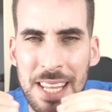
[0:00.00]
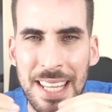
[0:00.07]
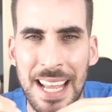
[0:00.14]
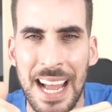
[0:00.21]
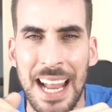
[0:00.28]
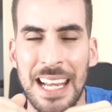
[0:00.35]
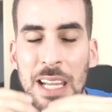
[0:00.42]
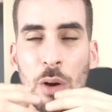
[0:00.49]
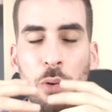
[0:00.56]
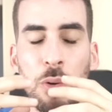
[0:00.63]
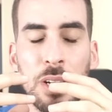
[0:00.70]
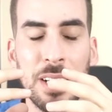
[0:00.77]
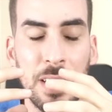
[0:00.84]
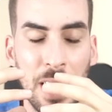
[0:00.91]
ideal y a,
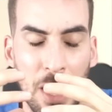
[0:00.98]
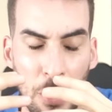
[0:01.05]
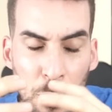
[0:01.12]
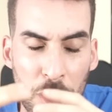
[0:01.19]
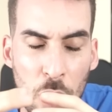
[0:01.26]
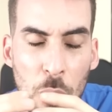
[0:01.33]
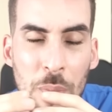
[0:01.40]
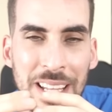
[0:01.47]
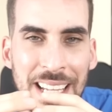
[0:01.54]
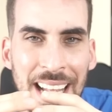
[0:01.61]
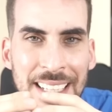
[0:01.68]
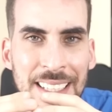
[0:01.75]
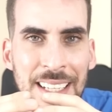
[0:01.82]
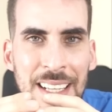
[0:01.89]
a una
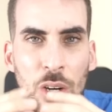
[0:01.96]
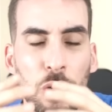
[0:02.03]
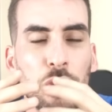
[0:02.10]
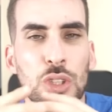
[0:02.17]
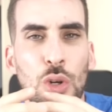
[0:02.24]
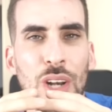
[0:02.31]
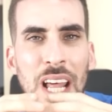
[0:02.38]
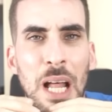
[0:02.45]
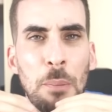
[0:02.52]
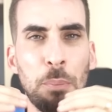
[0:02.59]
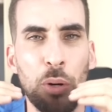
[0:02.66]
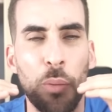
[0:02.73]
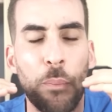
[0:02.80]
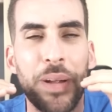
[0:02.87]
humedad controlada
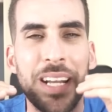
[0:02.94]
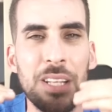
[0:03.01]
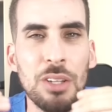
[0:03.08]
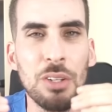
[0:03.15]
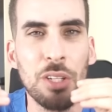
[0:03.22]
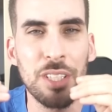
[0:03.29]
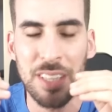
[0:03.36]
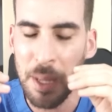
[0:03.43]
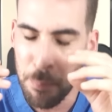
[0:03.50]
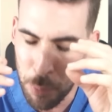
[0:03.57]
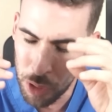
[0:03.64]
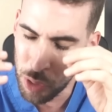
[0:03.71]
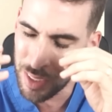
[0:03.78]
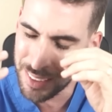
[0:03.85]
por un periodo de
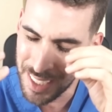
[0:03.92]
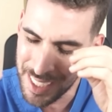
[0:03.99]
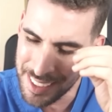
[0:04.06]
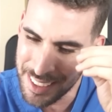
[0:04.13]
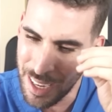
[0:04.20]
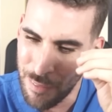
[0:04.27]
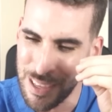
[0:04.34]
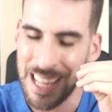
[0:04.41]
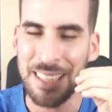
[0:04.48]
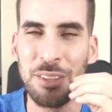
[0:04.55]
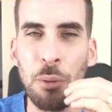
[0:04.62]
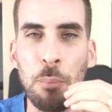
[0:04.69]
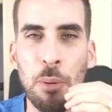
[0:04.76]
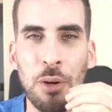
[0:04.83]
tiempo. Esto hace que se
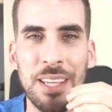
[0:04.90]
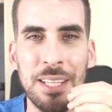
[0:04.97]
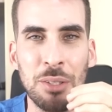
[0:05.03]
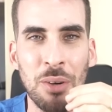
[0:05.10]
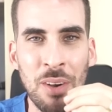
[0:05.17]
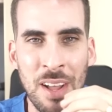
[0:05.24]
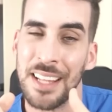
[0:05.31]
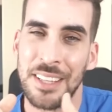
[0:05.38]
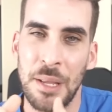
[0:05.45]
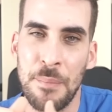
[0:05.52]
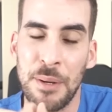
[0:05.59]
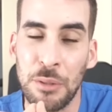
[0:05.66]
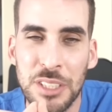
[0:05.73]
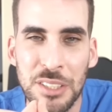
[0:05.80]
ablande un poquito,
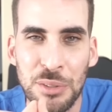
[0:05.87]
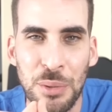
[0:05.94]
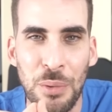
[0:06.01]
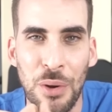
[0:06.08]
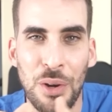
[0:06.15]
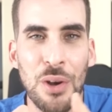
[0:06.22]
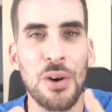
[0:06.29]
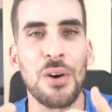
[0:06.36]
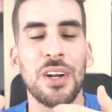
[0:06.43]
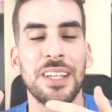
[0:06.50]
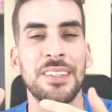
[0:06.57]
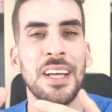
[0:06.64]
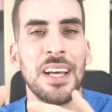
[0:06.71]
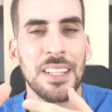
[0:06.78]
disminuyen sus
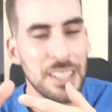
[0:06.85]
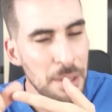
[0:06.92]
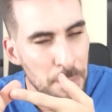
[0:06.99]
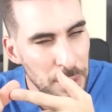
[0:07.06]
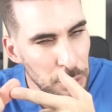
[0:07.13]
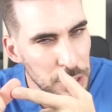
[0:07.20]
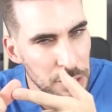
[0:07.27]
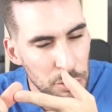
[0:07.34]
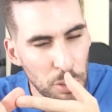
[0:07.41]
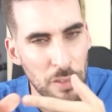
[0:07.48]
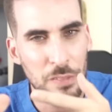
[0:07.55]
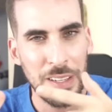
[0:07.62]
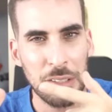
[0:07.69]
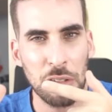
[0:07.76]
olores, disminuyen sus
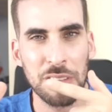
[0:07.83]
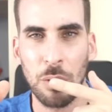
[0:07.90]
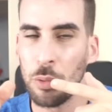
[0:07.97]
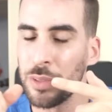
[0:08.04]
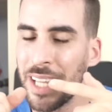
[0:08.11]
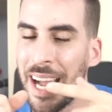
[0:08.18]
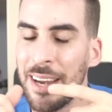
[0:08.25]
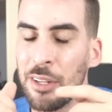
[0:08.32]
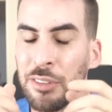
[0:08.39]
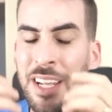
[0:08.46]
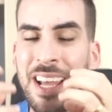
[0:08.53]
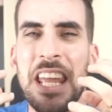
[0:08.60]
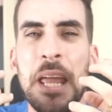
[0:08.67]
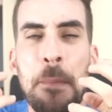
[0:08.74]
efectos secundarios
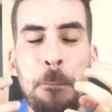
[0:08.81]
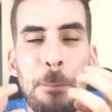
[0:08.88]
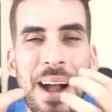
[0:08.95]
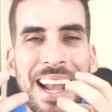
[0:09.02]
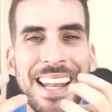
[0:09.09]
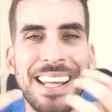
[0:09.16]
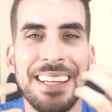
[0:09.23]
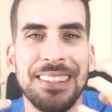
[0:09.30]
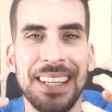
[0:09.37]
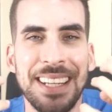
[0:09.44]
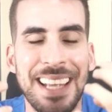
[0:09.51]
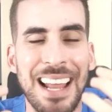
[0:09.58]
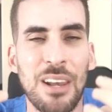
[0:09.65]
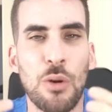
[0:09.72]
y
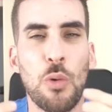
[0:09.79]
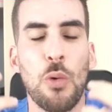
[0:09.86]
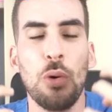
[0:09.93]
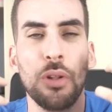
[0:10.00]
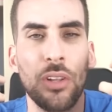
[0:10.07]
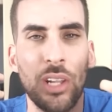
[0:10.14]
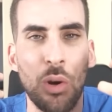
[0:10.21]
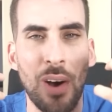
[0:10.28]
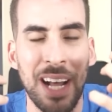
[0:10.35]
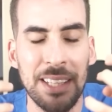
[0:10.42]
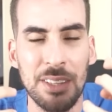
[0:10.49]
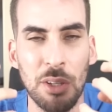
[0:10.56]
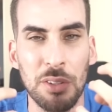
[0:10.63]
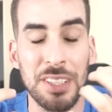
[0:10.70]
parece que alguno de los
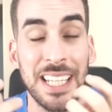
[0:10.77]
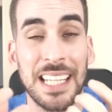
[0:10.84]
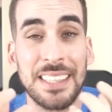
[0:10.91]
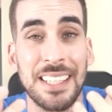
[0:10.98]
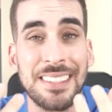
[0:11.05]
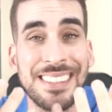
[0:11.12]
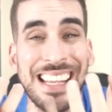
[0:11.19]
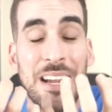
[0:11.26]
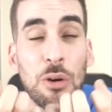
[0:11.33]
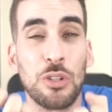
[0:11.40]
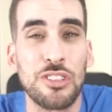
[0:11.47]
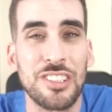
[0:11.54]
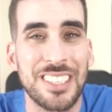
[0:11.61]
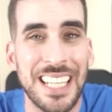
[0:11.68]
antioxidantes se
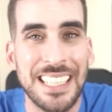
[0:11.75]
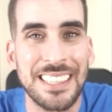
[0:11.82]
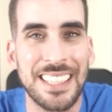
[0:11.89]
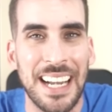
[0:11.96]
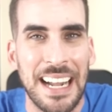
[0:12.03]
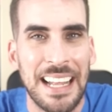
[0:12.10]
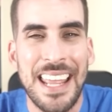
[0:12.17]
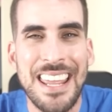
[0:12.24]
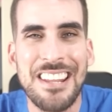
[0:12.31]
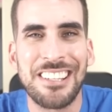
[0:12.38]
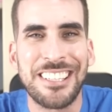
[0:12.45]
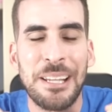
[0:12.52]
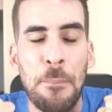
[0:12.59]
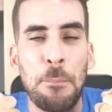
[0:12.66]
concentra y
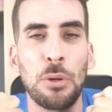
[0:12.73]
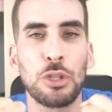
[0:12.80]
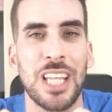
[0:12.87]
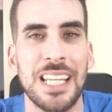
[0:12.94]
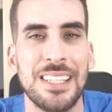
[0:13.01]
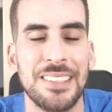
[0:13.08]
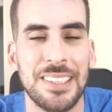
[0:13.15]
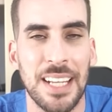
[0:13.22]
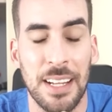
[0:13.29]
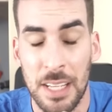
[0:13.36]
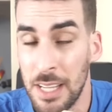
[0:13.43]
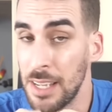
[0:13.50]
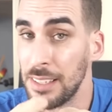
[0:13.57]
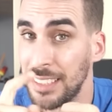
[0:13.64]
se potencia.
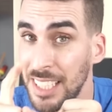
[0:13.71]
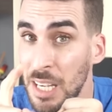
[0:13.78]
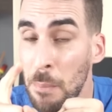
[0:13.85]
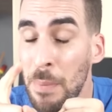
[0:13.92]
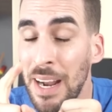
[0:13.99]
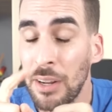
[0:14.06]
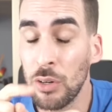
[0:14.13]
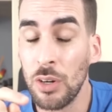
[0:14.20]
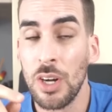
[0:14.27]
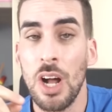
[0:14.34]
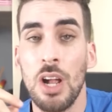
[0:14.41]
Sin embargo,